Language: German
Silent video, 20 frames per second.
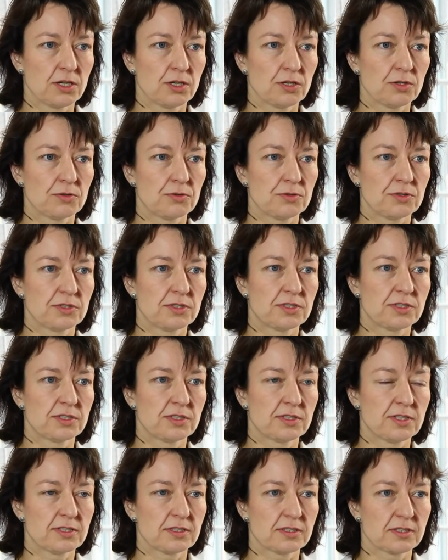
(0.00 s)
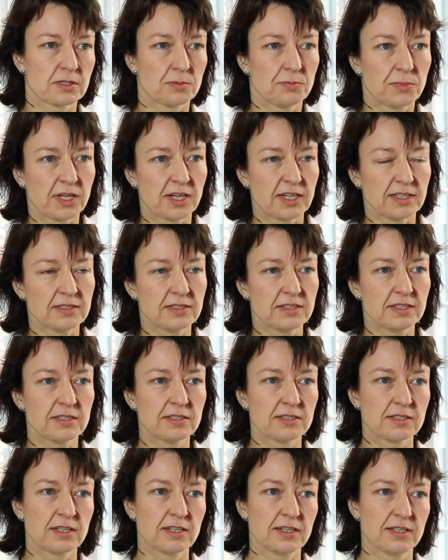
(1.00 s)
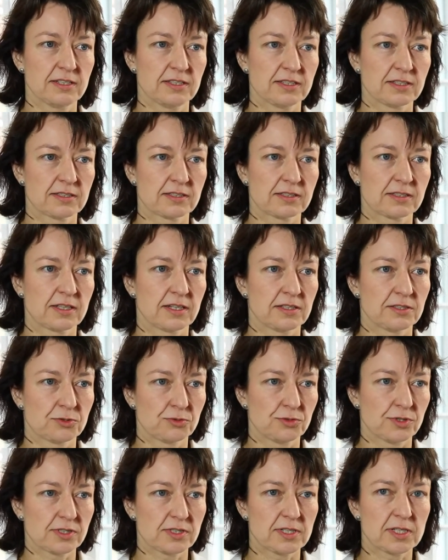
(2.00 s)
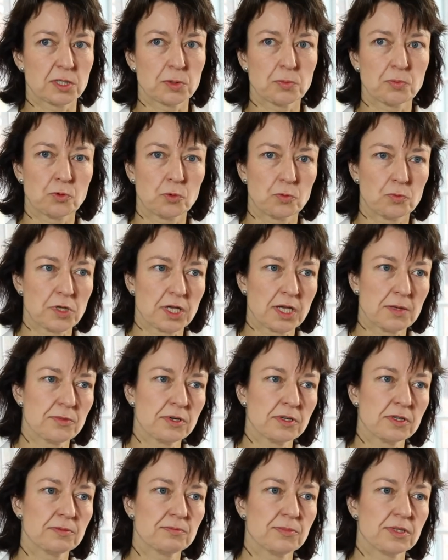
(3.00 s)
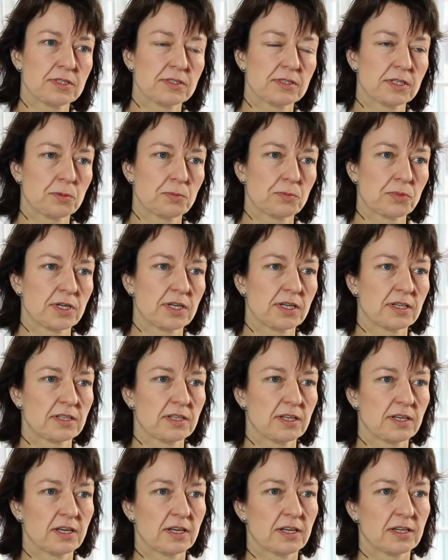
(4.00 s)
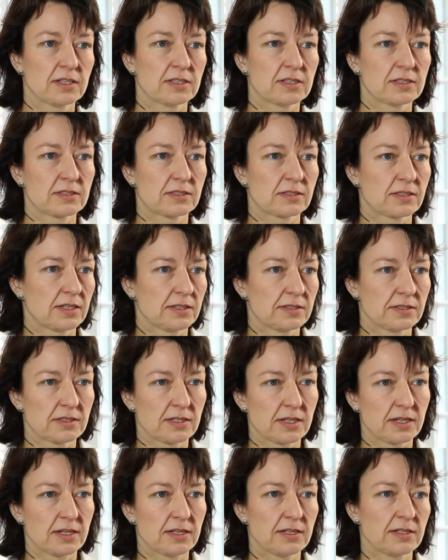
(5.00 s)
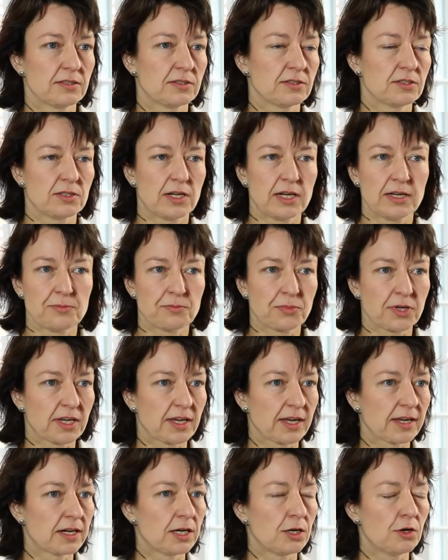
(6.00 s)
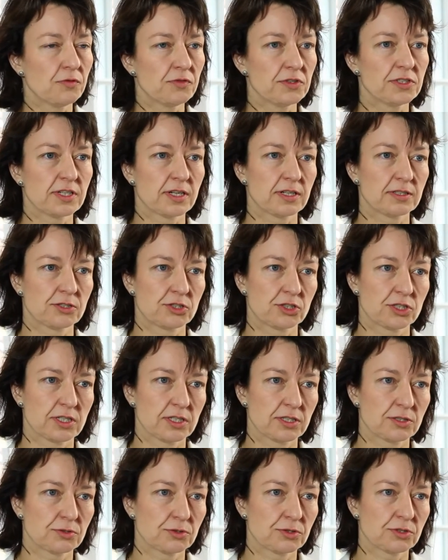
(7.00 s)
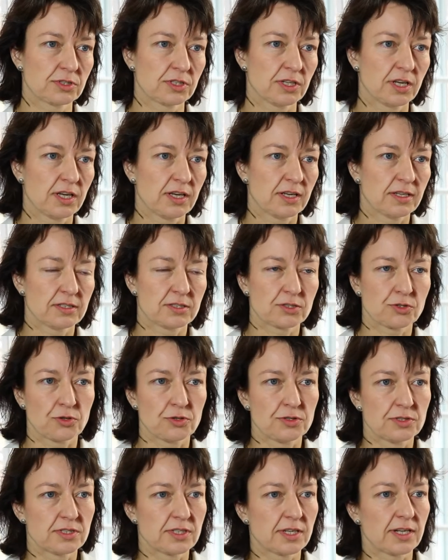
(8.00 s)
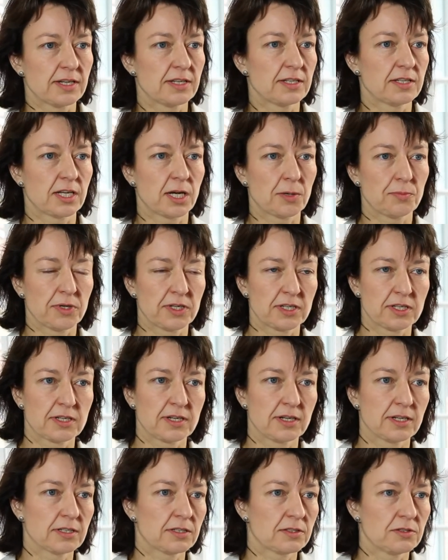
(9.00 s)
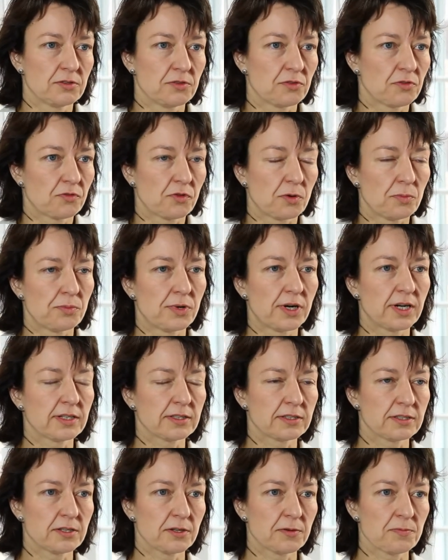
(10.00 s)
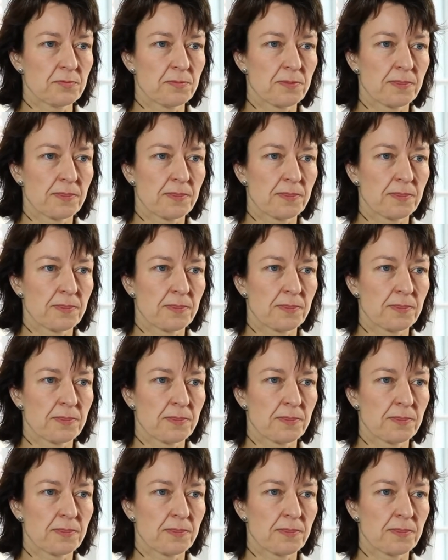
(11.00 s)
Und dieses Migrantinsein, das kann zusätzliche Probleme mit sich bringen. Das kann sein ein prekärer Aufenthaltsstatus, es können sein Abhängigkeiten vom Partner